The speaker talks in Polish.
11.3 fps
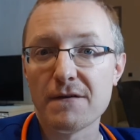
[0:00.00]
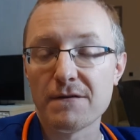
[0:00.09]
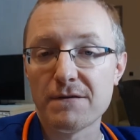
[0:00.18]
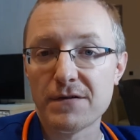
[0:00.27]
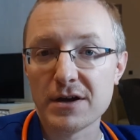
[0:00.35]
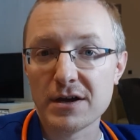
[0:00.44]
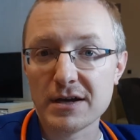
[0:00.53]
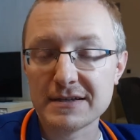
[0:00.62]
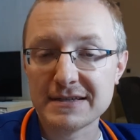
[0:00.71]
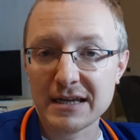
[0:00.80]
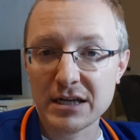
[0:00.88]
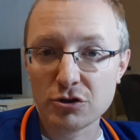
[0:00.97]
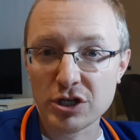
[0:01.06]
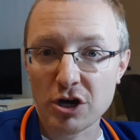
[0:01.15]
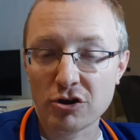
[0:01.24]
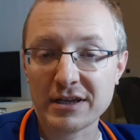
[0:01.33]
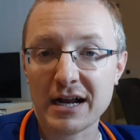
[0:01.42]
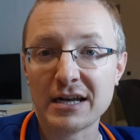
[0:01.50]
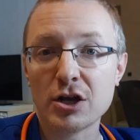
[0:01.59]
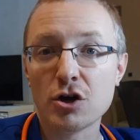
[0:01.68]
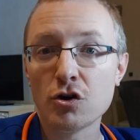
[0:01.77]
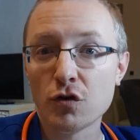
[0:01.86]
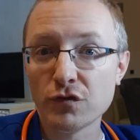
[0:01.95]
W stenozie aortalnej
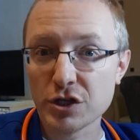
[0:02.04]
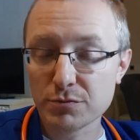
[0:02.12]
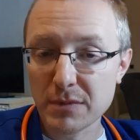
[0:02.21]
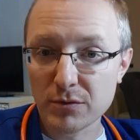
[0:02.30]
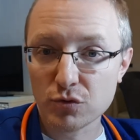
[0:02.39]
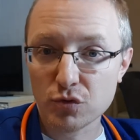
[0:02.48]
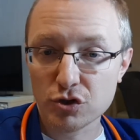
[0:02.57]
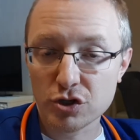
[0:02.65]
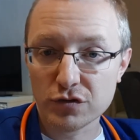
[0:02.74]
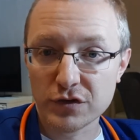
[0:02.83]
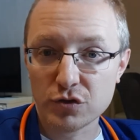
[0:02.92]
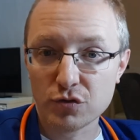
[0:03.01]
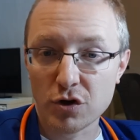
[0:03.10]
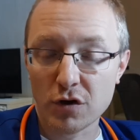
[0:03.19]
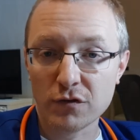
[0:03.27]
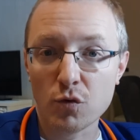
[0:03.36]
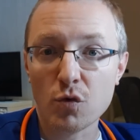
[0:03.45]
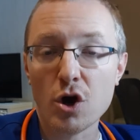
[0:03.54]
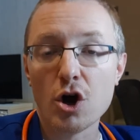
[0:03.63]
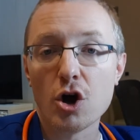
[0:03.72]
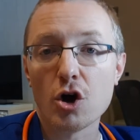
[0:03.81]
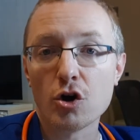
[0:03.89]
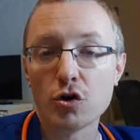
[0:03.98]
również mamy duszność wysiłkową,
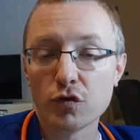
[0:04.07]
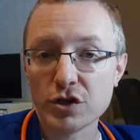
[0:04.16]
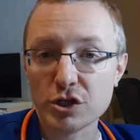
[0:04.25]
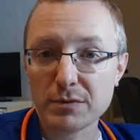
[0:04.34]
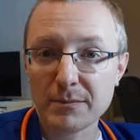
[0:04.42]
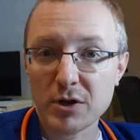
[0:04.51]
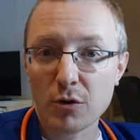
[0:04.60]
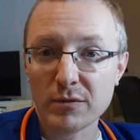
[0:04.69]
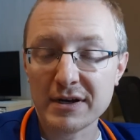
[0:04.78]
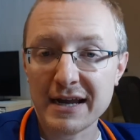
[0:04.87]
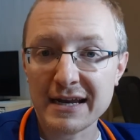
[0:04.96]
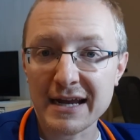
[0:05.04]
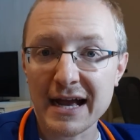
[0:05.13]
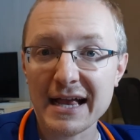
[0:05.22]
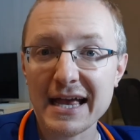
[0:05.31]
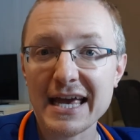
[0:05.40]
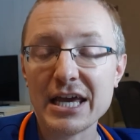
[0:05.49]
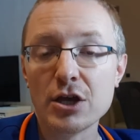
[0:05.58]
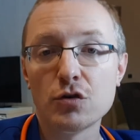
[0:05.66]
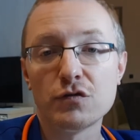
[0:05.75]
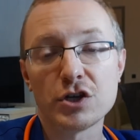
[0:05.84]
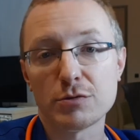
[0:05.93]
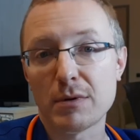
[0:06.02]
również mamy omdlenia i
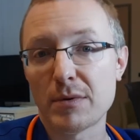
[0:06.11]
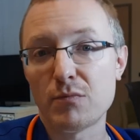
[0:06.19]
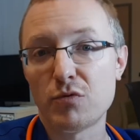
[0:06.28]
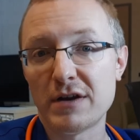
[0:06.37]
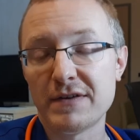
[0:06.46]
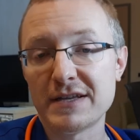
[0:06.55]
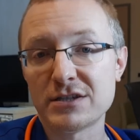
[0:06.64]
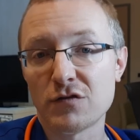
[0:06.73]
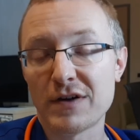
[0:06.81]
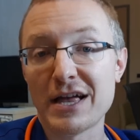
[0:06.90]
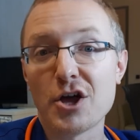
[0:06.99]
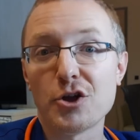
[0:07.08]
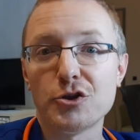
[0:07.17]
również mamy bóle wieńcowe.